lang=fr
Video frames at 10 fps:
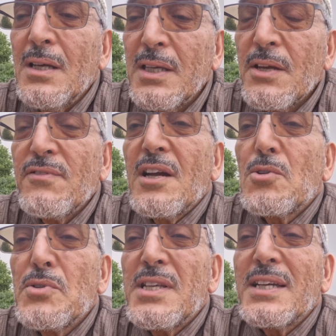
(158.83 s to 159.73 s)
il y avait un
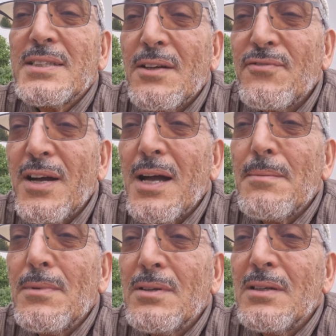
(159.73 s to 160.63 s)
cousin avec sa
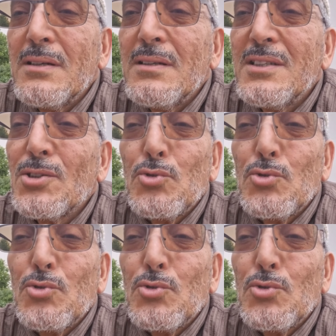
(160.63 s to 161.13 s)
femme. ils sont